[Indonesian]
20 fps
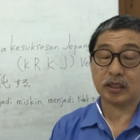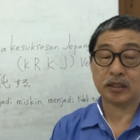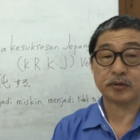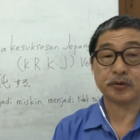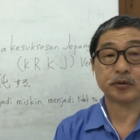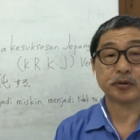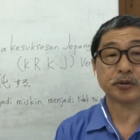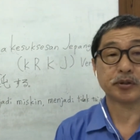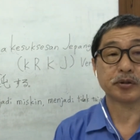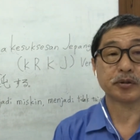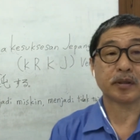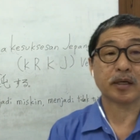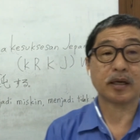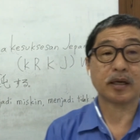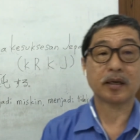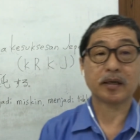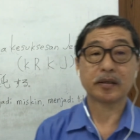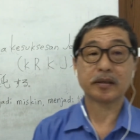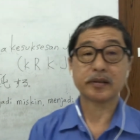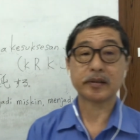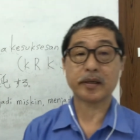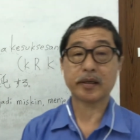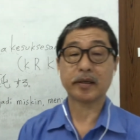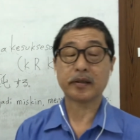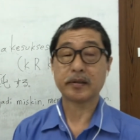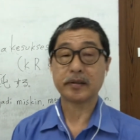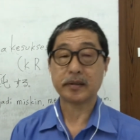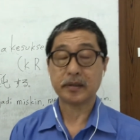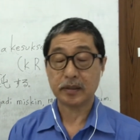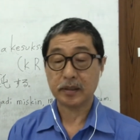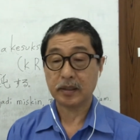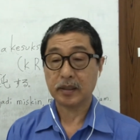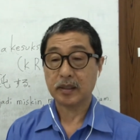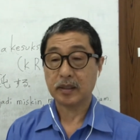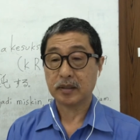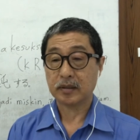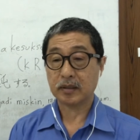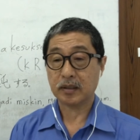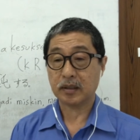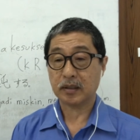itu juga ya
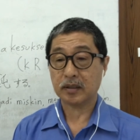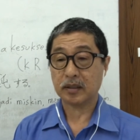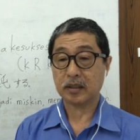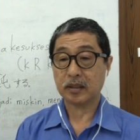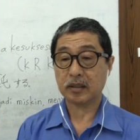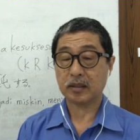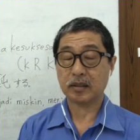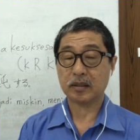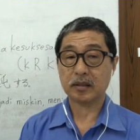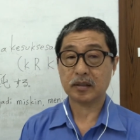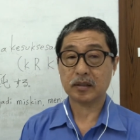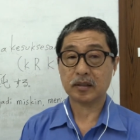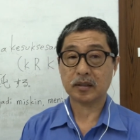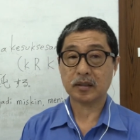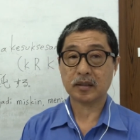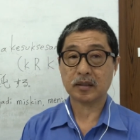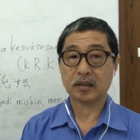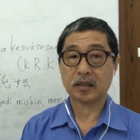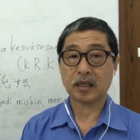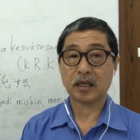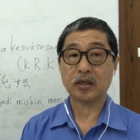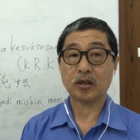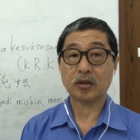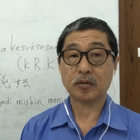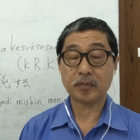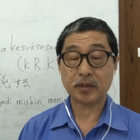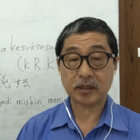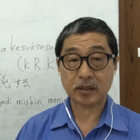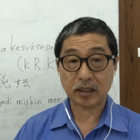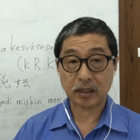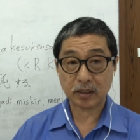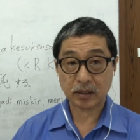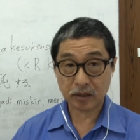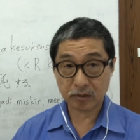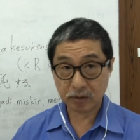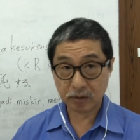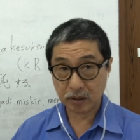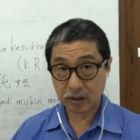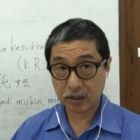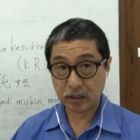jadi eh, kalau
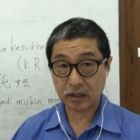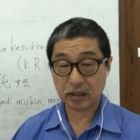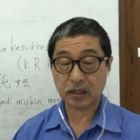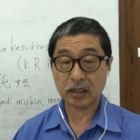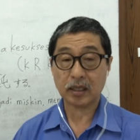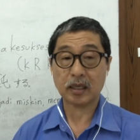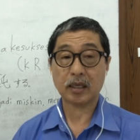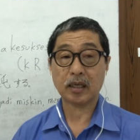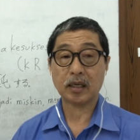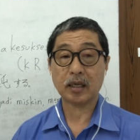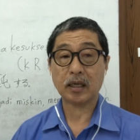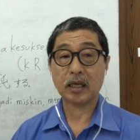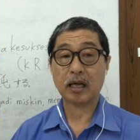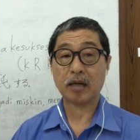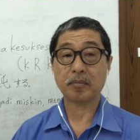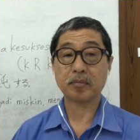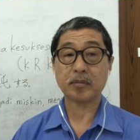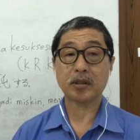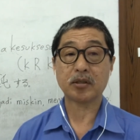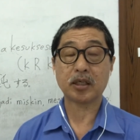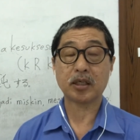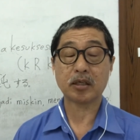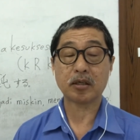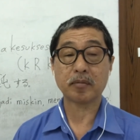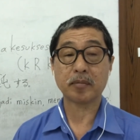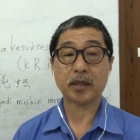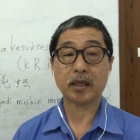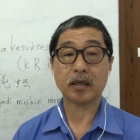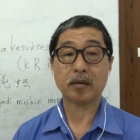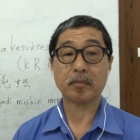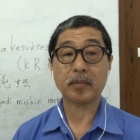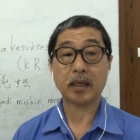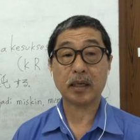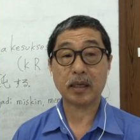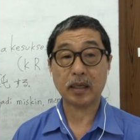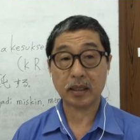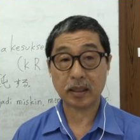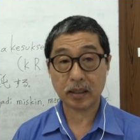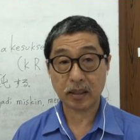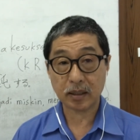misalnya itu ya kita eh, ambil hikmah yang
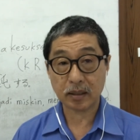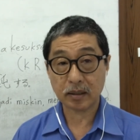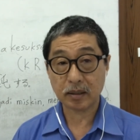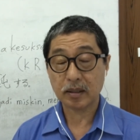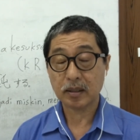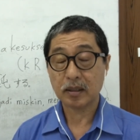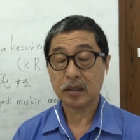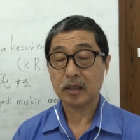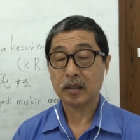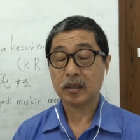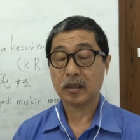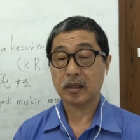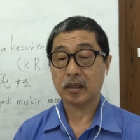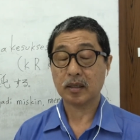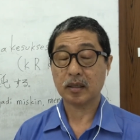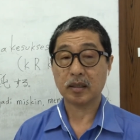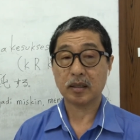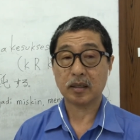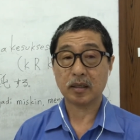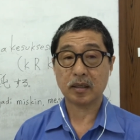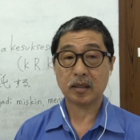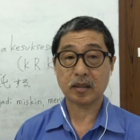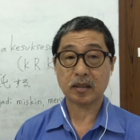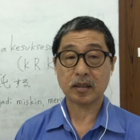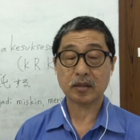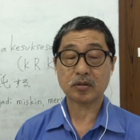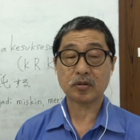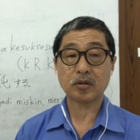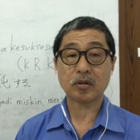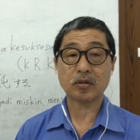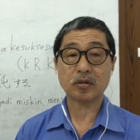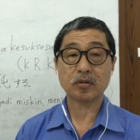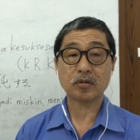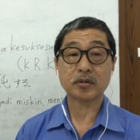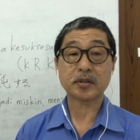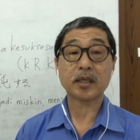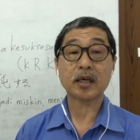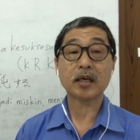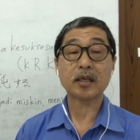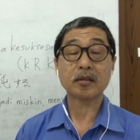baik eh, itu dong
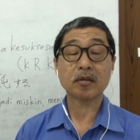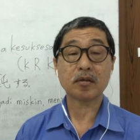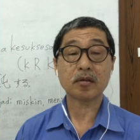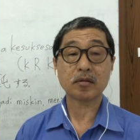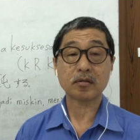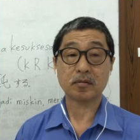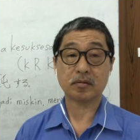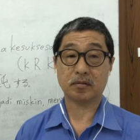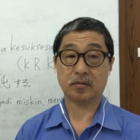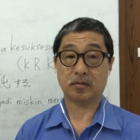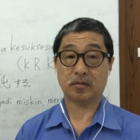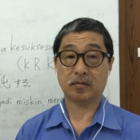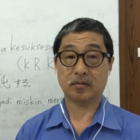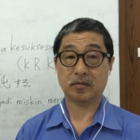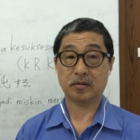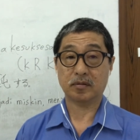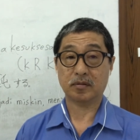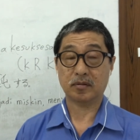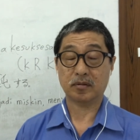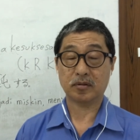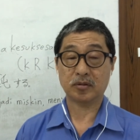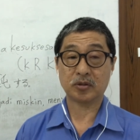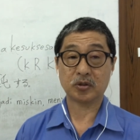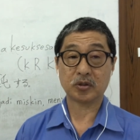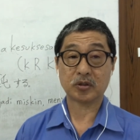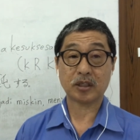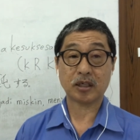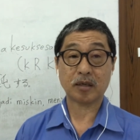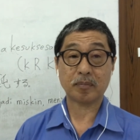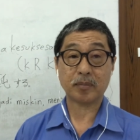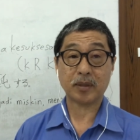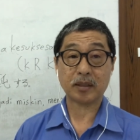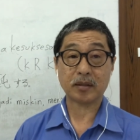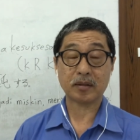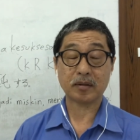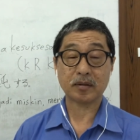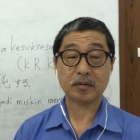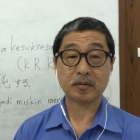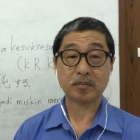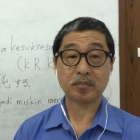usaha dong untuk
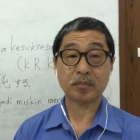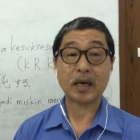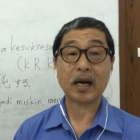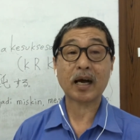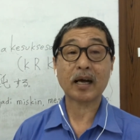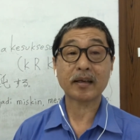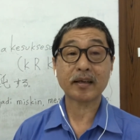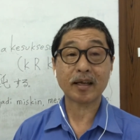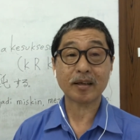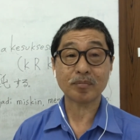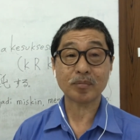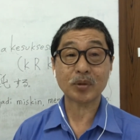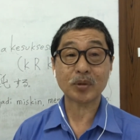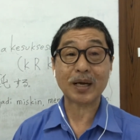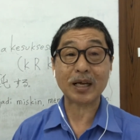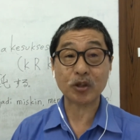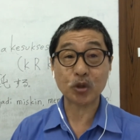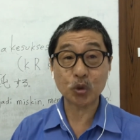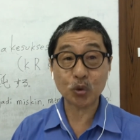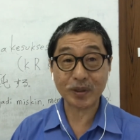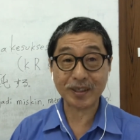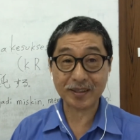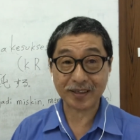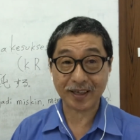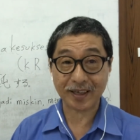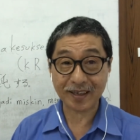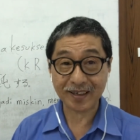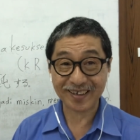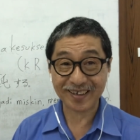dapat makanan bukan duit ya